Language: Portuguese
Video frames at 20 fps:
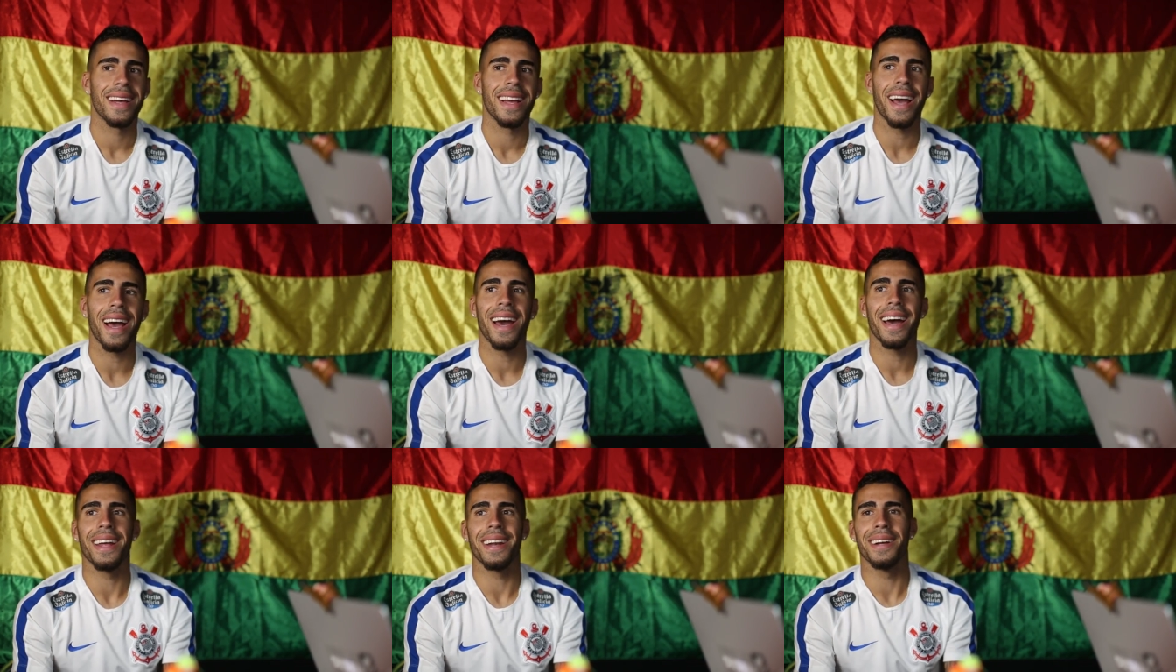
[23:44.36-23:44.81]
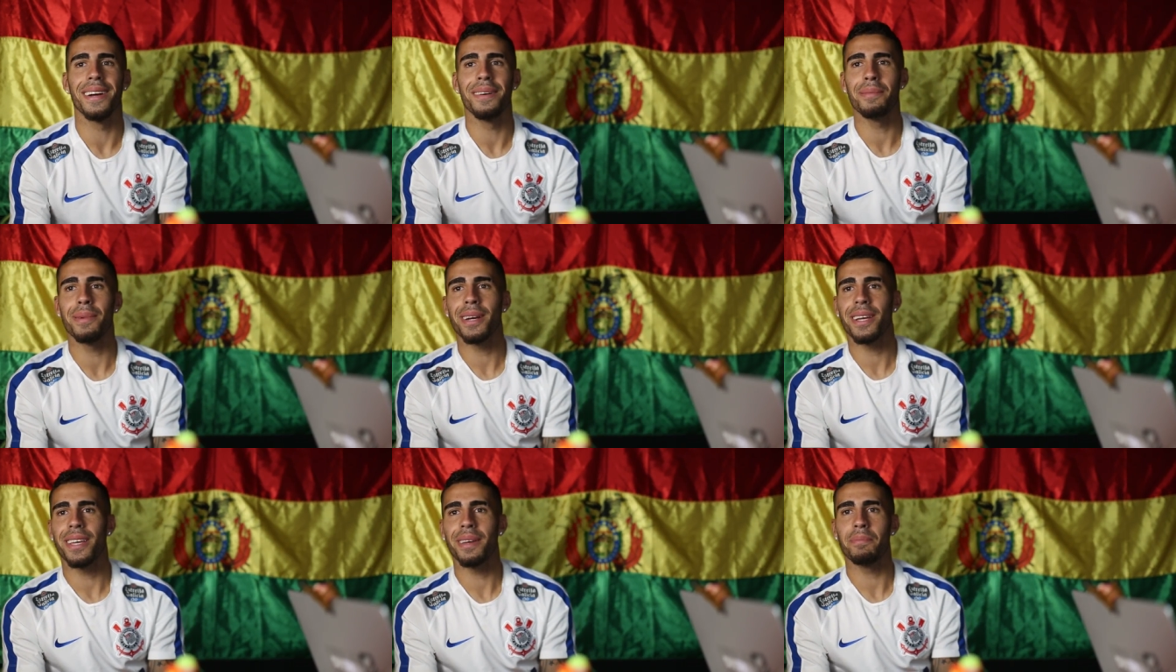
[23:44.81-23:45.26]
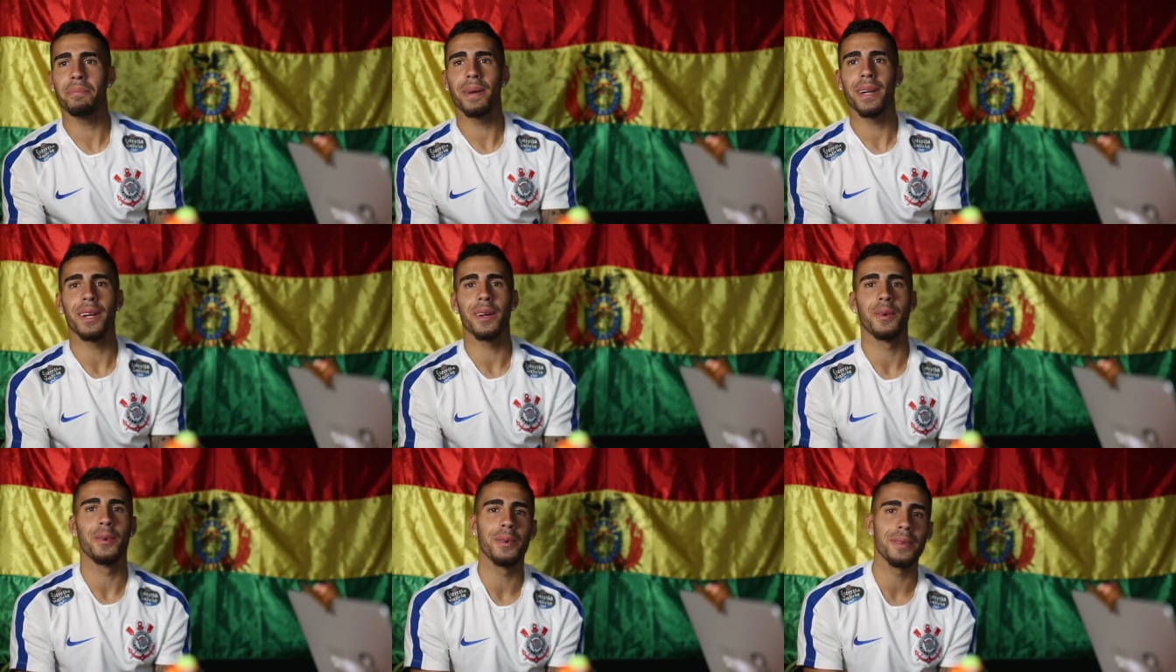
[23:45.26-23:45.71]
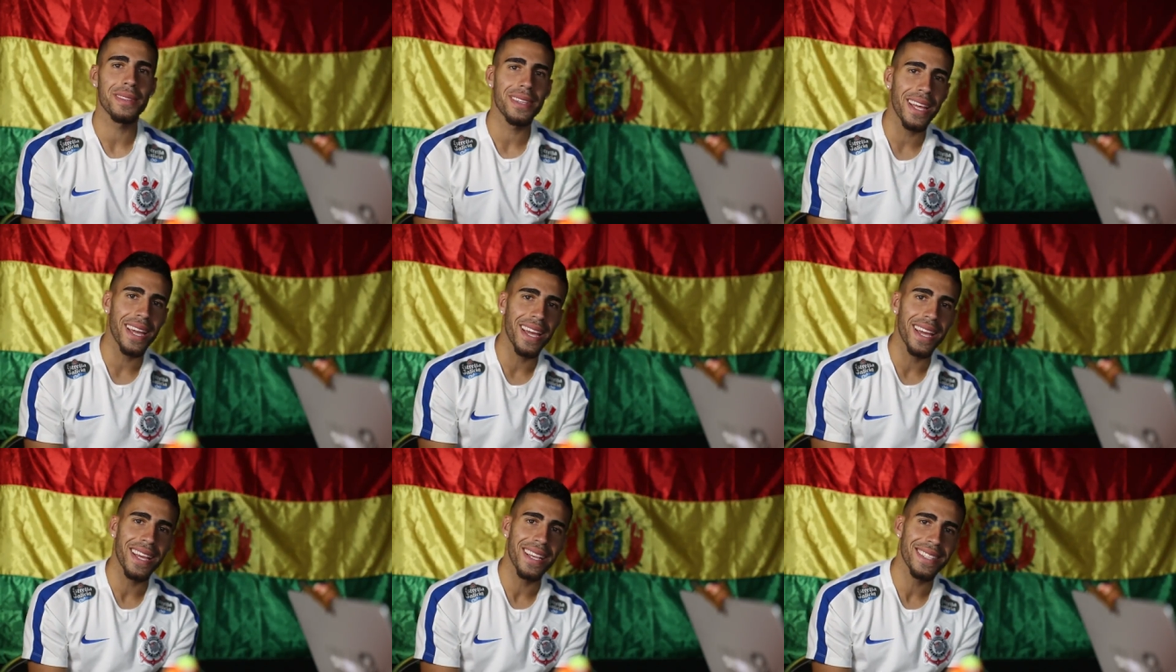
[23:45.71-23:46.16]
Caramba, que
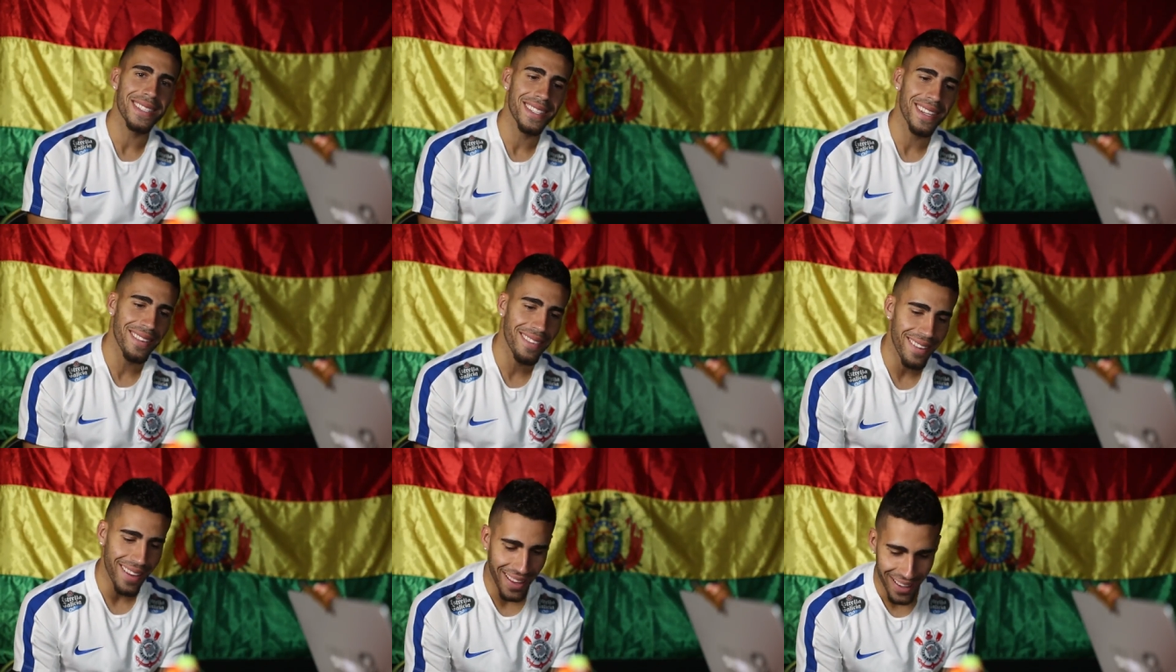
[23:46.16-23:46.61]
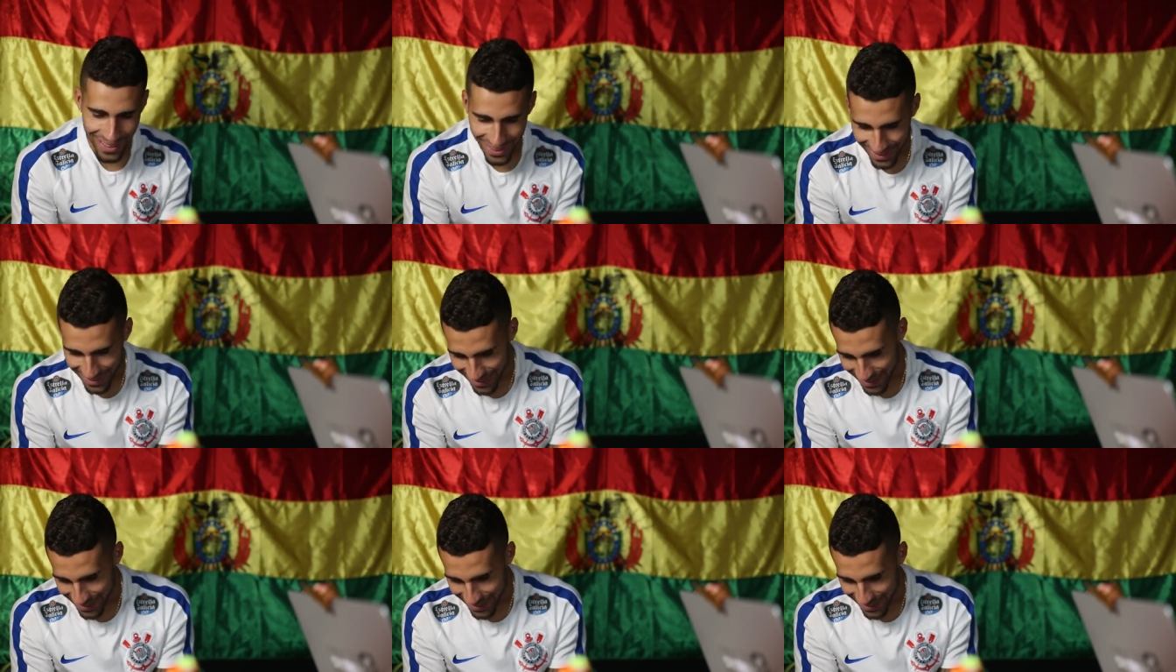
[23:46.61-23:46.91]
pergunta é essa, hein, velho?